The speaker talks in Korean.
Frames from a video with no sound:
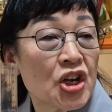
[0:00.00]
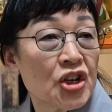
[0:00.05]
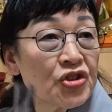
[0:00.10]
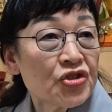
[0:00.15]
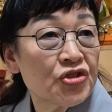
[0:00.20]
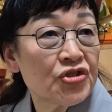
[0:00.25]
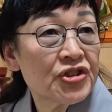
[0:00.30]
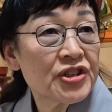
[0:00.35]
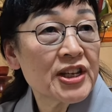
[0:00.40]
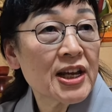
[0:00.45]

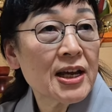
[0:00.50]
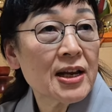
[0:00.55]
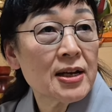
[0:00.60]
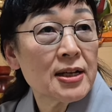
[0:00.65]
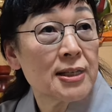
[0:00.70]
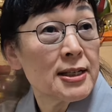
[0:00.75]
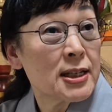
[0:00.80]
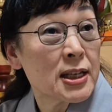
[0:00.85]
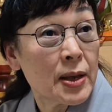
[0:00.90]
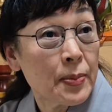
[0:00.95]

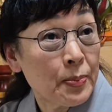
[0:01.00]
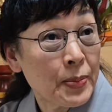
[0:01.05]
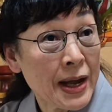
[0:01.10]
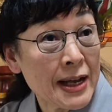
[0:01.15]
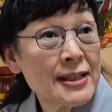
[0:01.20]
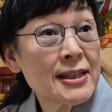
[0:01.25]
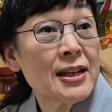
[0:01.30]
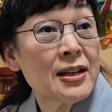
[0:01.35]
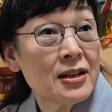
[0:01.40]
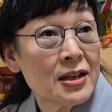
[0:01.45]
숫자를 이렇게
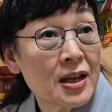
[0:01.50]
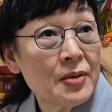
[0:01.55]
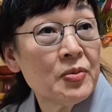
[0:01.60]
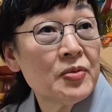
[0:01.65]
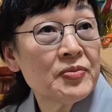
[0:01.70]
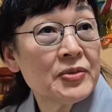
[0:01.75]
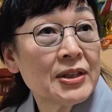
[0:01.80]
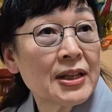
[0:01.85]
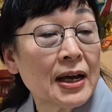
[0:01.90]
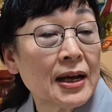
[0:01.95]
파자를
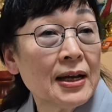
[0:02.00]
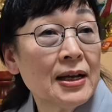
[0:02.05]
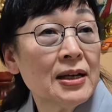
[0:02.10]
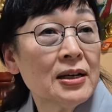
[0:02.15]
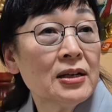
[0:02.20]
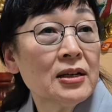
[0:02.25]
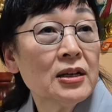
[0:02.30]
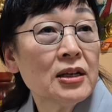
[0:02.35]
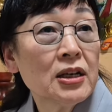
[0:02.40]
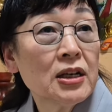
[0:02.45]
해봅니다.